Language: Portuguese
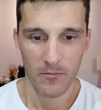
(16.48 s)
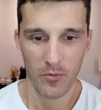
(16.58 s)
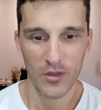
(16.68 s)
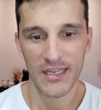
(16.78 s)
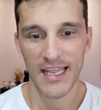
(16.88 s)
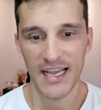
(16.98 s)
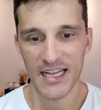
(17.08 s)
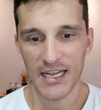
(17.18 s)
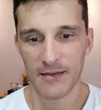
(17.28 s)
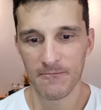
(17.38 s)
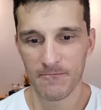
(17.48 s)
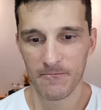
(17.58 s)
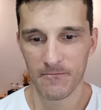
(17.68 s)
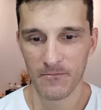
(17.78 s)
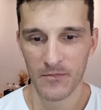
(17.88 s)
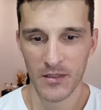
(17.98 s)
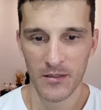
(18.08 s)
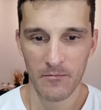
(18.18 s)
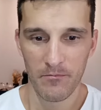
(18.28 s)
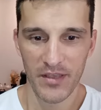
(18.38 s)
Boneca,
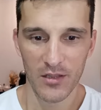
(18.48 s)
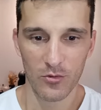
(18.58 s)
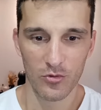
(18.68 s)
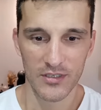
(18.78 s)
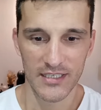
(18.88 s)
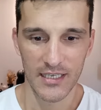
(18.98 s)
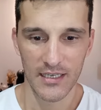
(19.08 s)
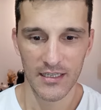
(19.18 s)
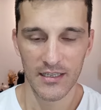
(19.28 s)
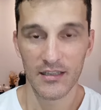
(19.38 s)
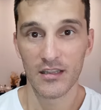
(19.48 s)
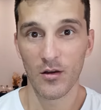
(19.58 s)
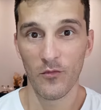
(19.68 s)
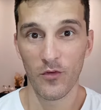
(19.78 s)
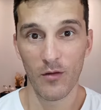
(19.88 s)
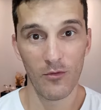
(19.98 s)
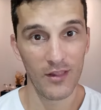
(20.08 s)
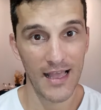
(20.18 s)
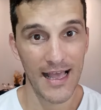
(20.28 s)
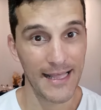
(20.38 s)
pelúcia. Então
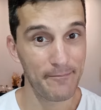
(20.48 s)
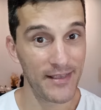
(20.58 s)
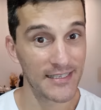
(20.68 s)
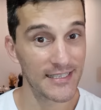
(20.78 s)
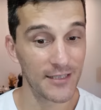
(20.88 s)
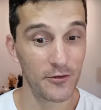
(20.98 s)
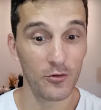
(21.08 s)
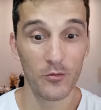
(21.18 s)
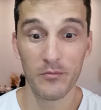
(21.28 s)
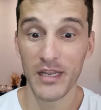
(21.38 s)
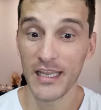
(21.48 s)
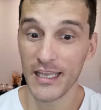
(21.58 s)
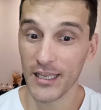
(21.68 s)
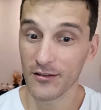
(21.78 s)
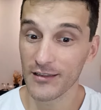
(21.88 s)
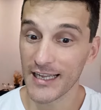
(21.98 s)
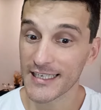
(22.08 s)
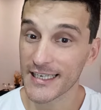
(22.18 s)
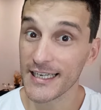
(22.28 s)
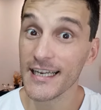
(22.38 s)
vamos lá, pensando no brinquedo
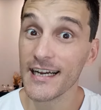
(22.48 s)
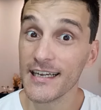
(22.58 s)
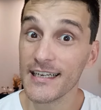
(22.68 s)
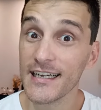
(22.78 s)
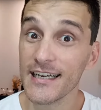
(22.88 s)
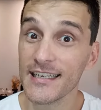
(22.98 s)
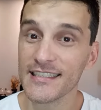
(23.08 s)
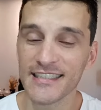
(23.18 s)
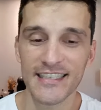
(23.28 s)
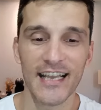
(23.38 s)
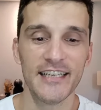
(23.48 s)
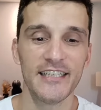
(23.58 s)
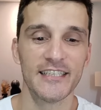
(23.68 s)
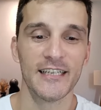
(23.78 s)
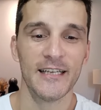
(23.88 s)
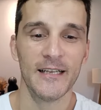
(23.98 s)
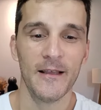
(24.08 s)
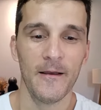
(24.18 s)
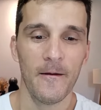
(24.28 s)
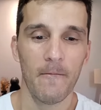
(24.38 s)
das crianças.
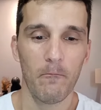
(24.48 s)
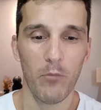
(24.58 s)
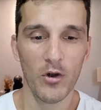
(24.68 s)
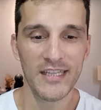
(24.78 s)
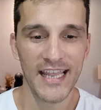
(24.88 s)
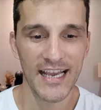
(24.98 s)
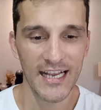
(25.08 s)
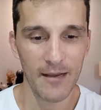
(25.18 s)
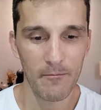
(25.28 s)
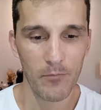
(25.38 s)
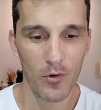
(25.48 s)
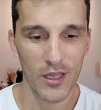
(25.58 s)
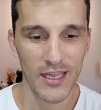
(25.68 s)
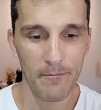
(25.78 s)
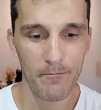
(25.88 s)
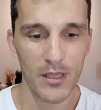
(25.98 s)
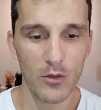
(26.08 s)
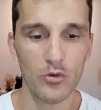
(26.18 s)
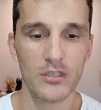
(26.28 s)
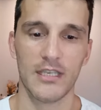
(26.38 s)
Boneca, bola,
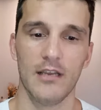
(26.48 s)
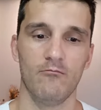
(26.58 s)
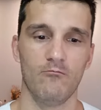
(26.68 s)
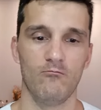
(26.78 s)
pelúcia.